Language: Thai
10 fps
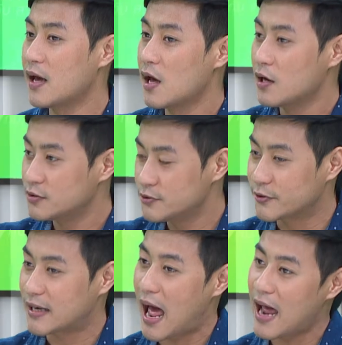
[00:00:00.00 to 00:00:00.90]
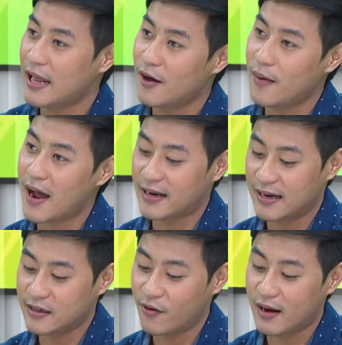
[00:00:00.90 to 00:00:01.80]
ตัวทีละตัวสุดท้ายแล้วภายใน
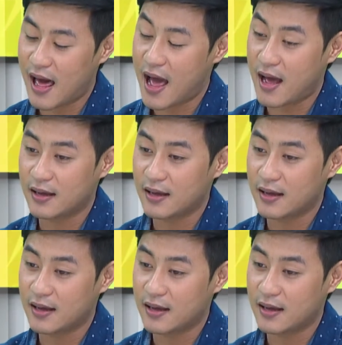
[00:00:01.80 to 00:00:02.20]
ระยะเวลา